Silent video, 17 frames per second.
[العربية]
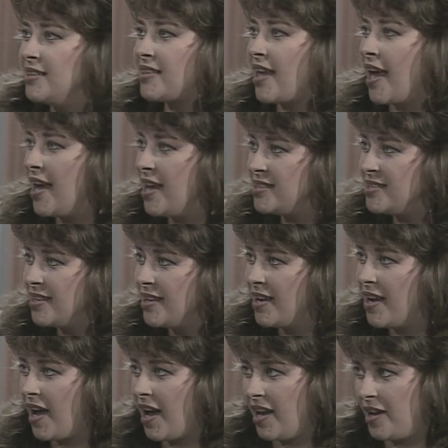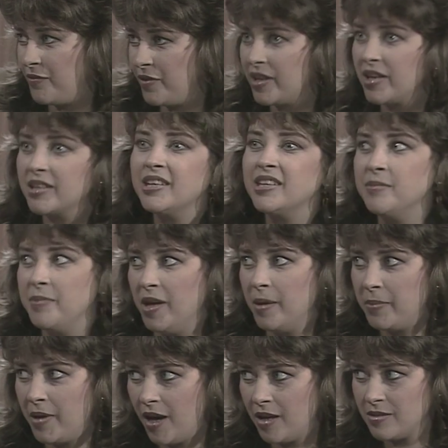التهاني على فكره دادي
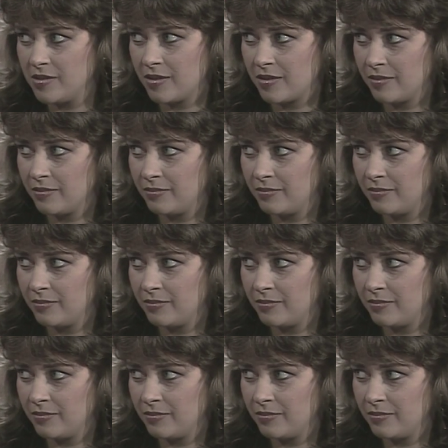بيحب يهزر